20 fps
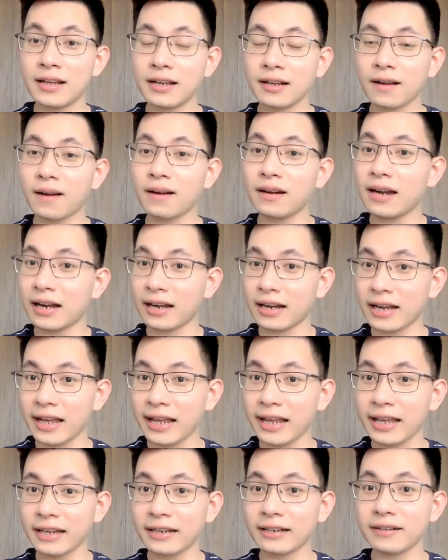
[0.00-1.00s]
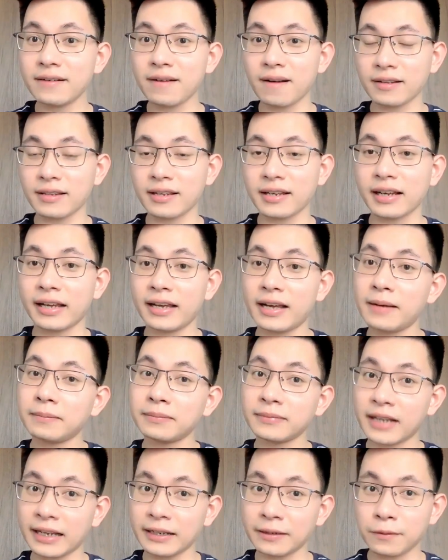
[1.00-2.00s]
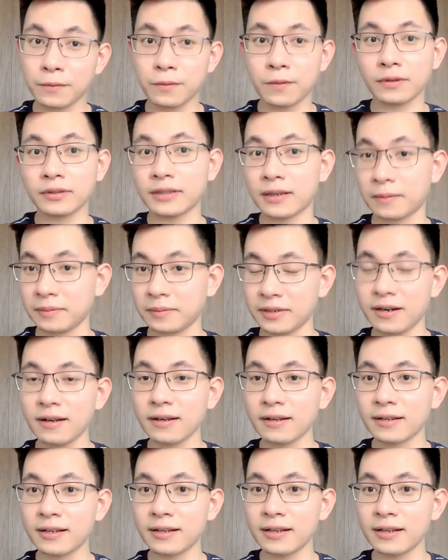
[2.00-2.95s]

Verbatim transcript: còn lắng nghe được những cái âm thanh của cuộc sống nữa